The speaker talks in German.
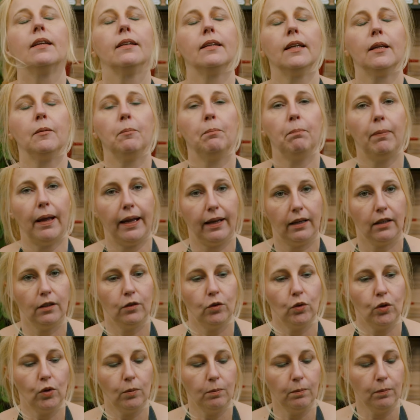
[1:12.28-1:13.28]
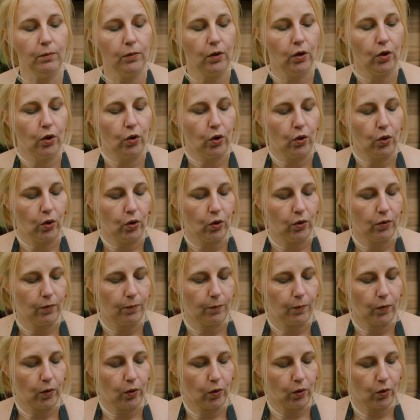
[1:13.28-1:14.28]
den Bacon drum.
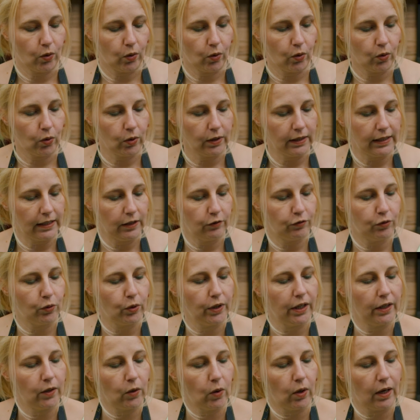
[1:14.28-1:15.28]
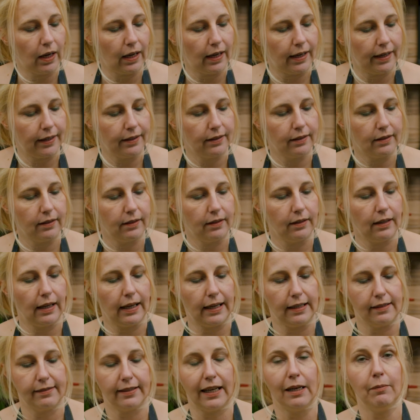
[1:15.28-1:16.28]
Und Ordentlich vorher noch einen,
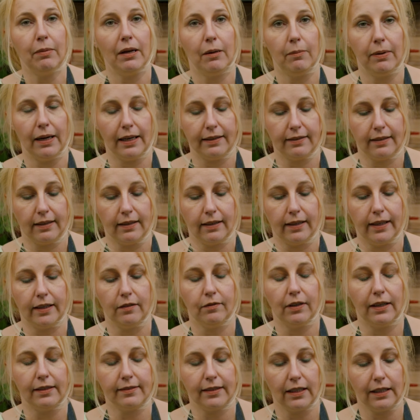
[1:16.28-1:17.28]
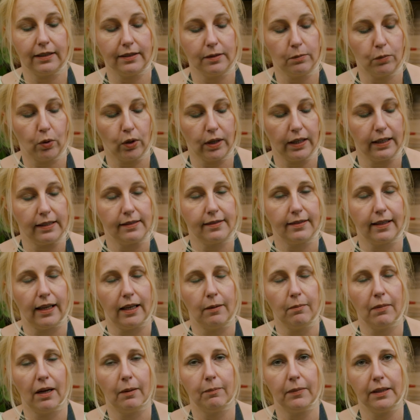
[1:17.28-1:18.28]
ein Salbeiblatt da rein, weil Saltimbocca ist ja
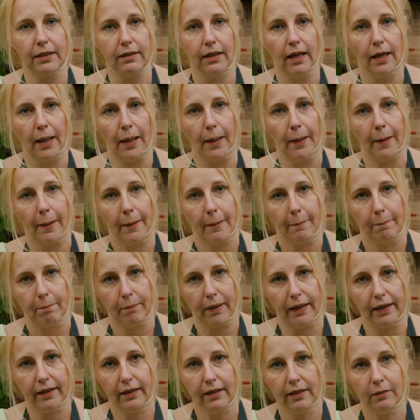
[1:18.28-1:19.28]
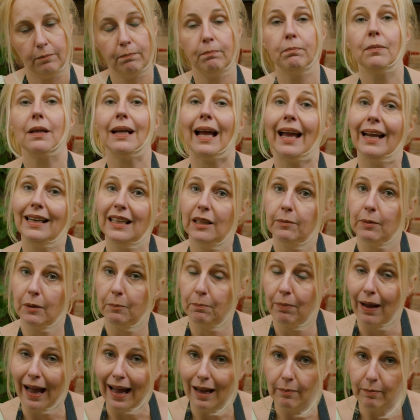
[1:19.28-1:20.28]
immer mit Bacon, eigentlich
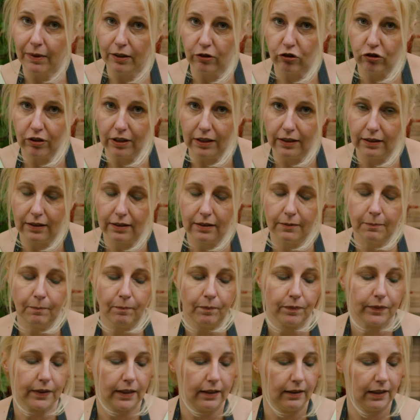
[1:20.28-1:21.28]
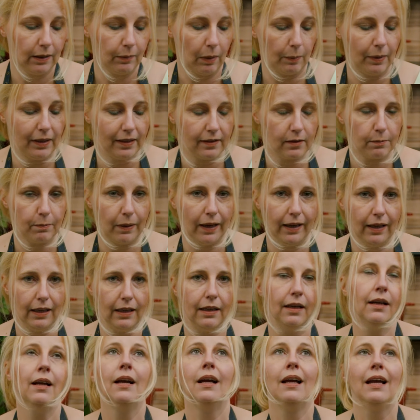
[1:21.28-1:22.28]
mit Parmaschinken. Ich nehme aber jetzt
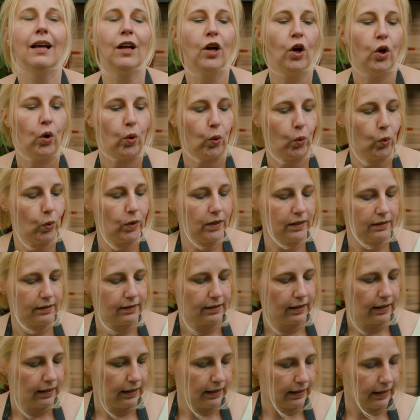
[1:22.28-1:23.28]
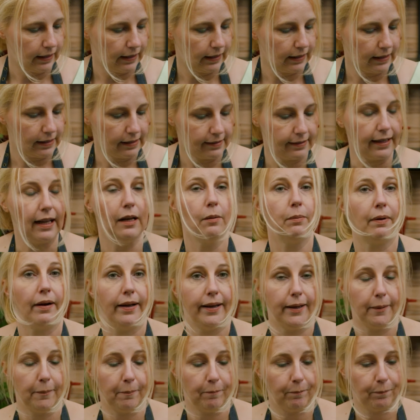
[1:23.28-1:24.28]
Bacon und äh,
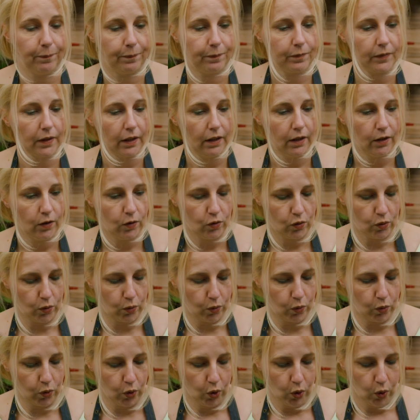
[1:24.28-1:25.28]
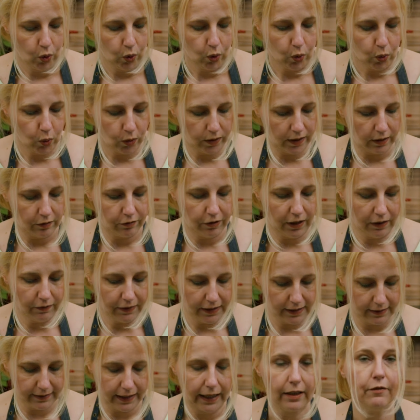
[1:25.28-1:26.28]
Salbei. So, und dann fangen
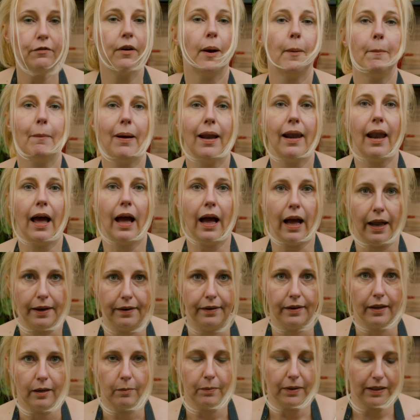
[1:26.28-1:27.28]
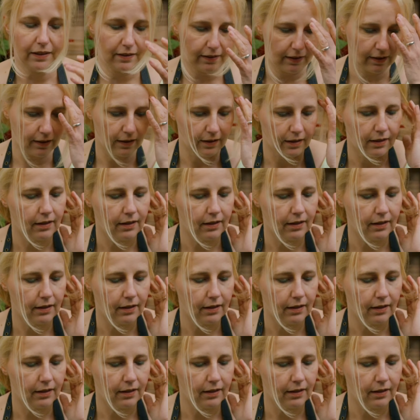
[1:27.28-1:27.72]
wir jetzt einfach mal an damit.